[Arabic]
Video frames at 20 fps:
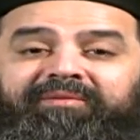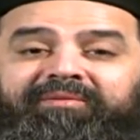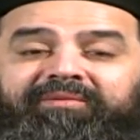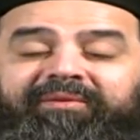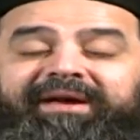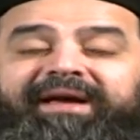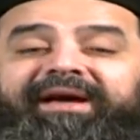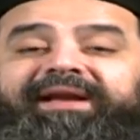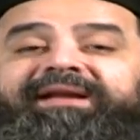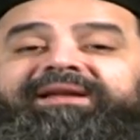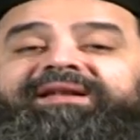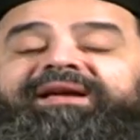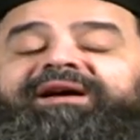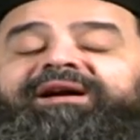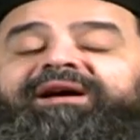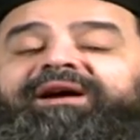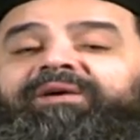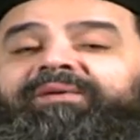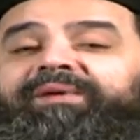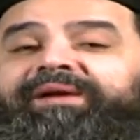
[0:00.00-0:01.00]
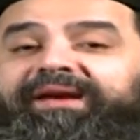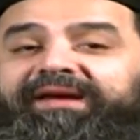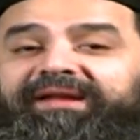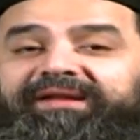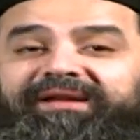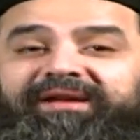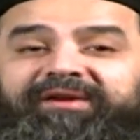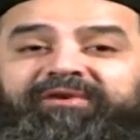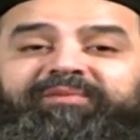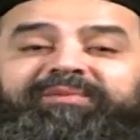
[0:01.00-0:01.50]
وكانت ايه قويه
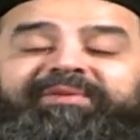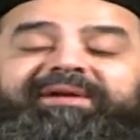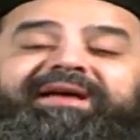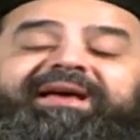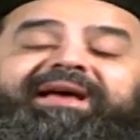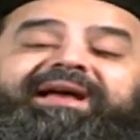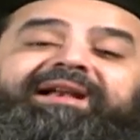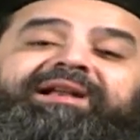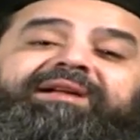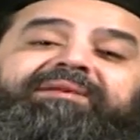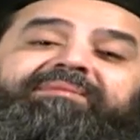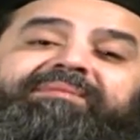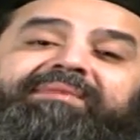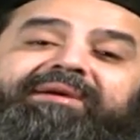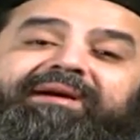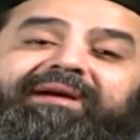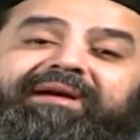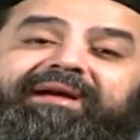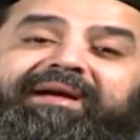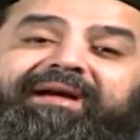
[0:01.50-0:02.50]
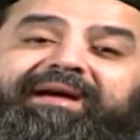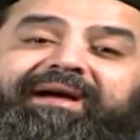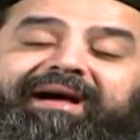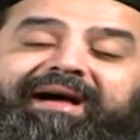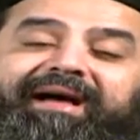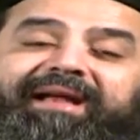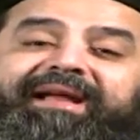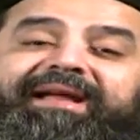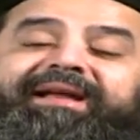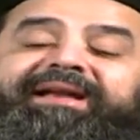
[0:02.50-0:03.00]
جدا وبتتكلم
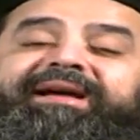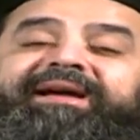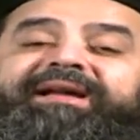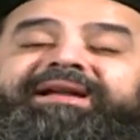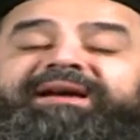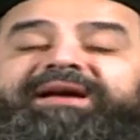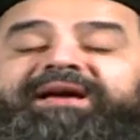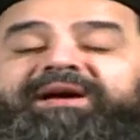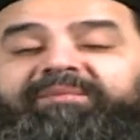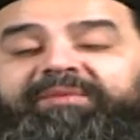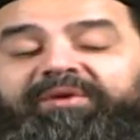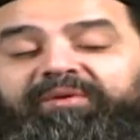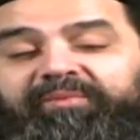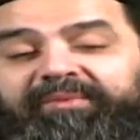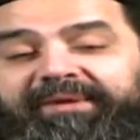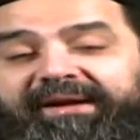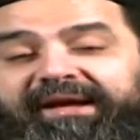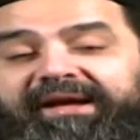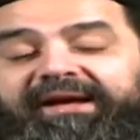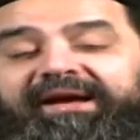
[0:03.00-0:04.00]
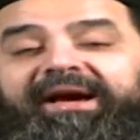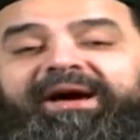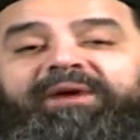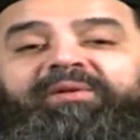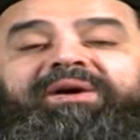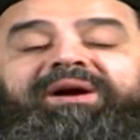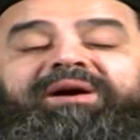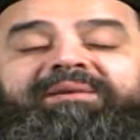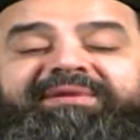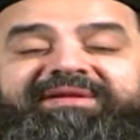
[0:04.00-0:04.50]
على ان احنا كمؤمنين
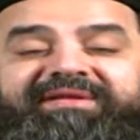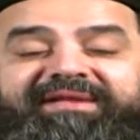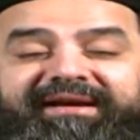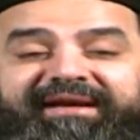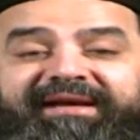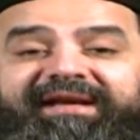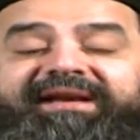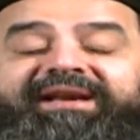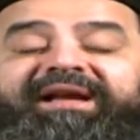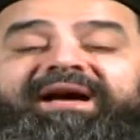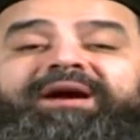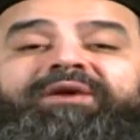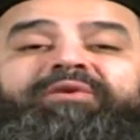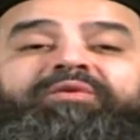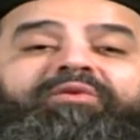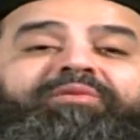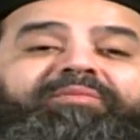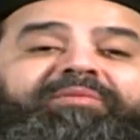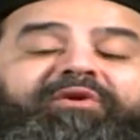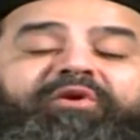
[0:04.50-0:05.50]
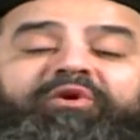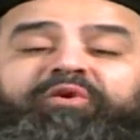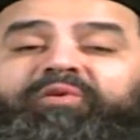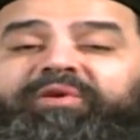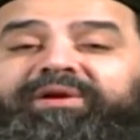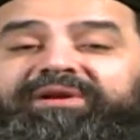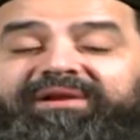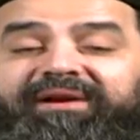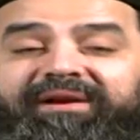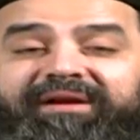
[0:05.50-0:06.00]
او كمسيحيين نحن
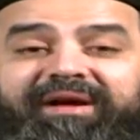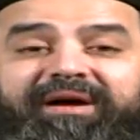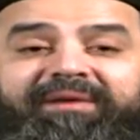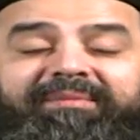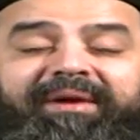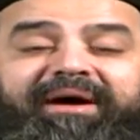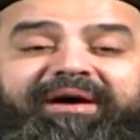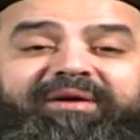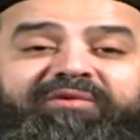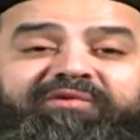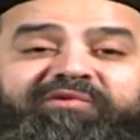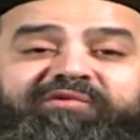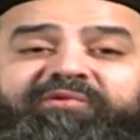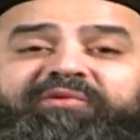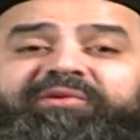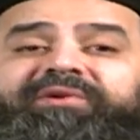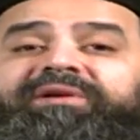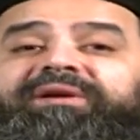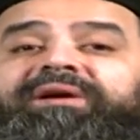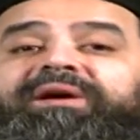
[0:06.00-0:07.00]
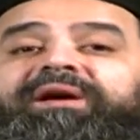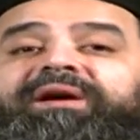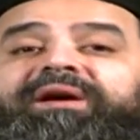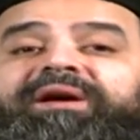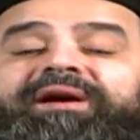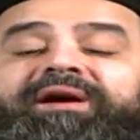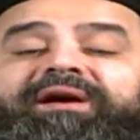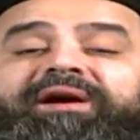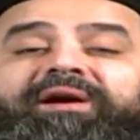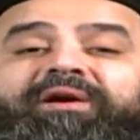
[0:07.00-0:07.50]
بقوه الله محروسون
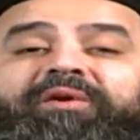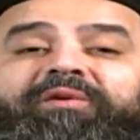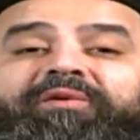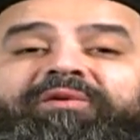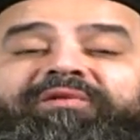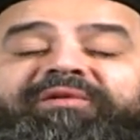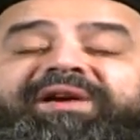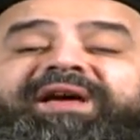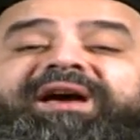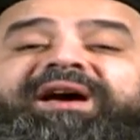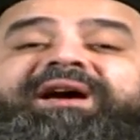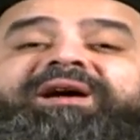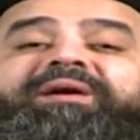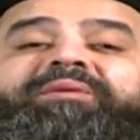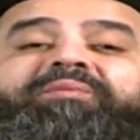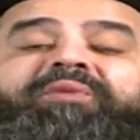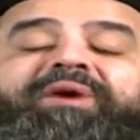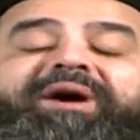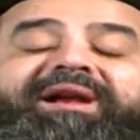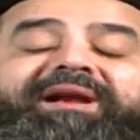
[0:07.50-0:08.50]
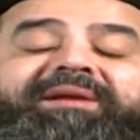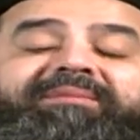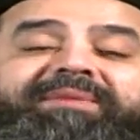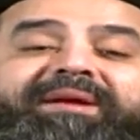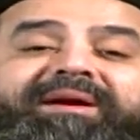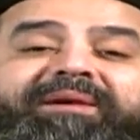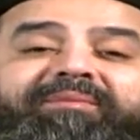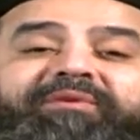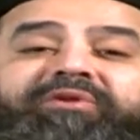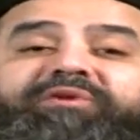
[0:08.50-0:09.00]
وفيها
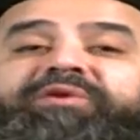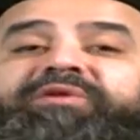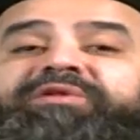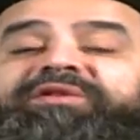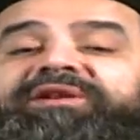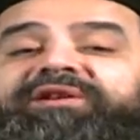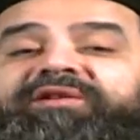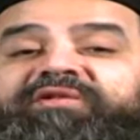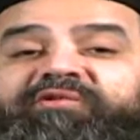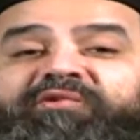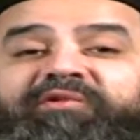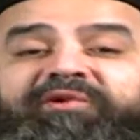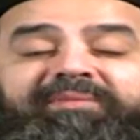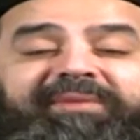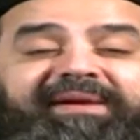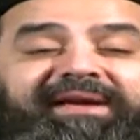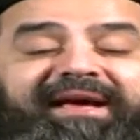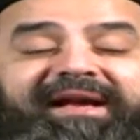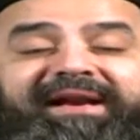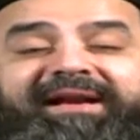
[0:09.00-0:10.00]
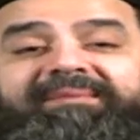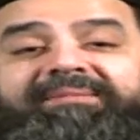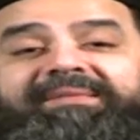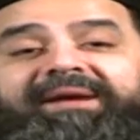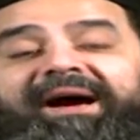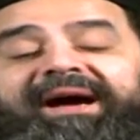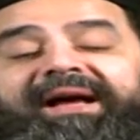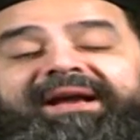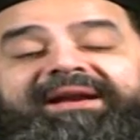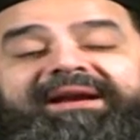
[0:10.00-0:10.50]
معلمنا بطرس الرسول بيكلمنا
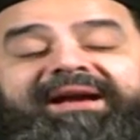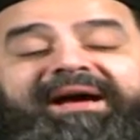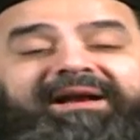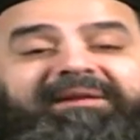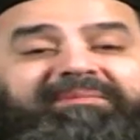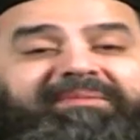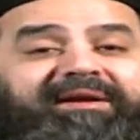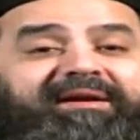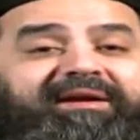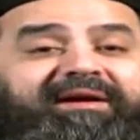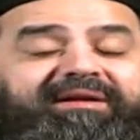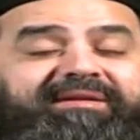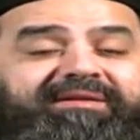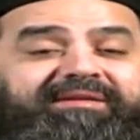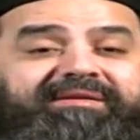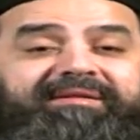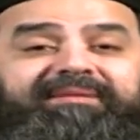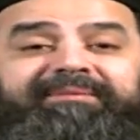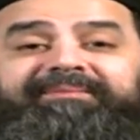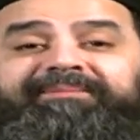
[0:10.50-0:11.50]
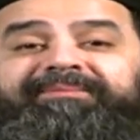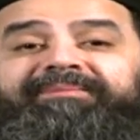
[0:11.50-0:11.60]
عن الميراث